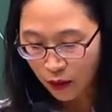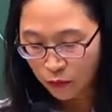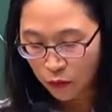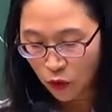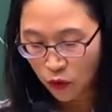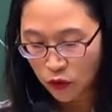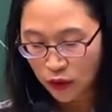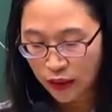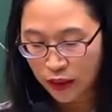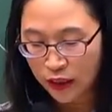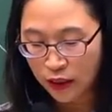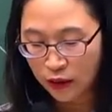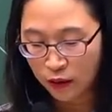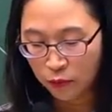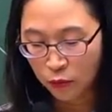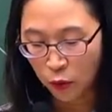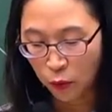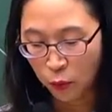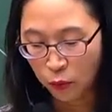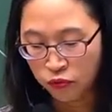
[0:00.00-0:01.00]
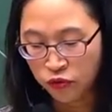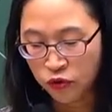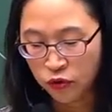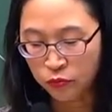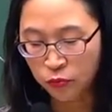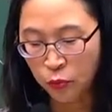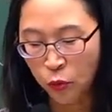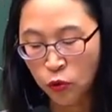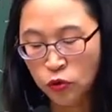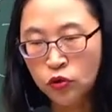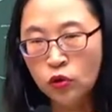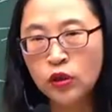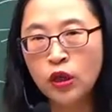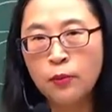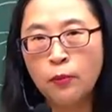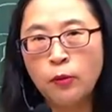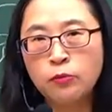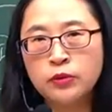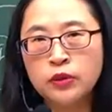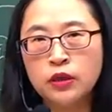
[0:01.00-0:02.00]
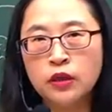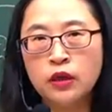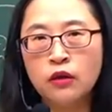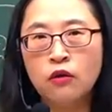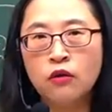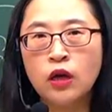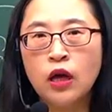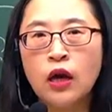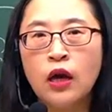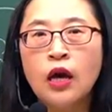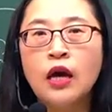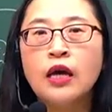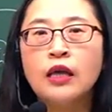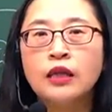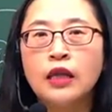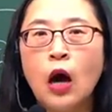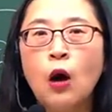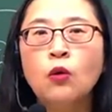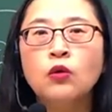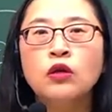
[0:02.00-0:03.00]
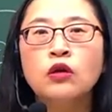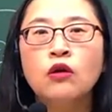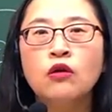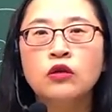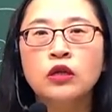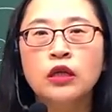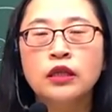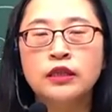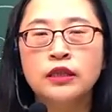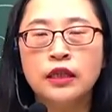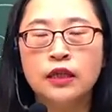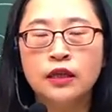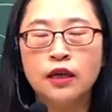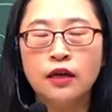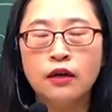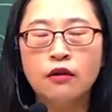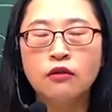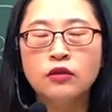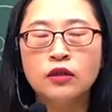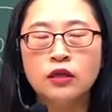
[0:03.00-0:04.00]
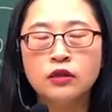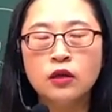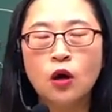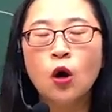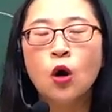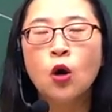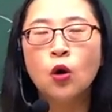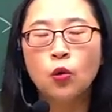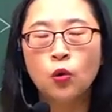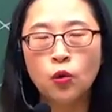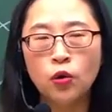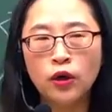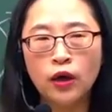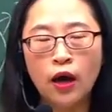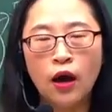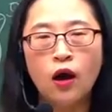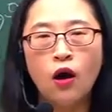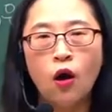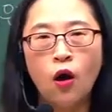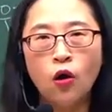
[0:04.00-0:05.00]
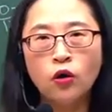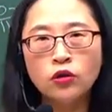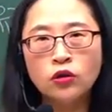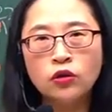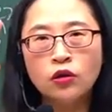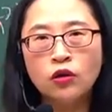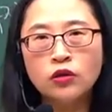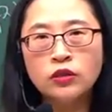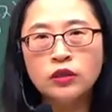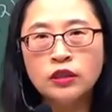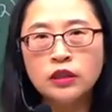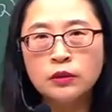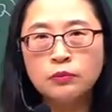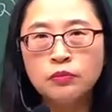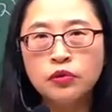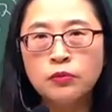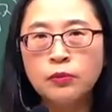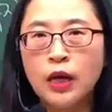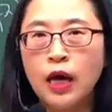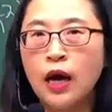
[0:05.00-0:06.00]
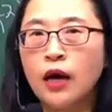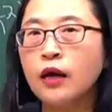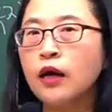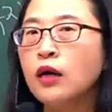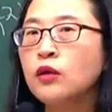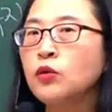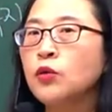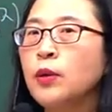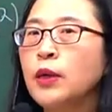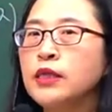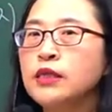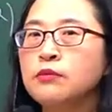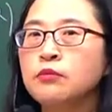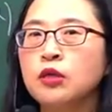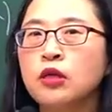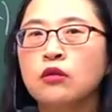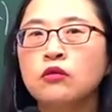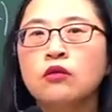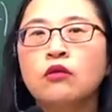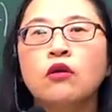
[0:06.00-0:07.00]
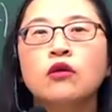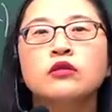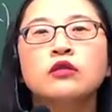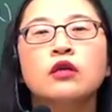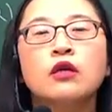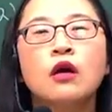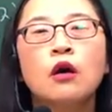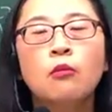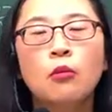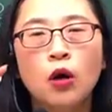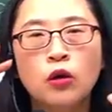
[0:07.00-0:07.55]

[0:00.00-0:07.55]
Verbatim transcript: 뭐, 질, 뭐 무슨 보존의 법칙 이렇게 나오는 거 있잖아요. 그래서 그렇게 어떤 식품이, 아까도 말씀드렸던 것처럼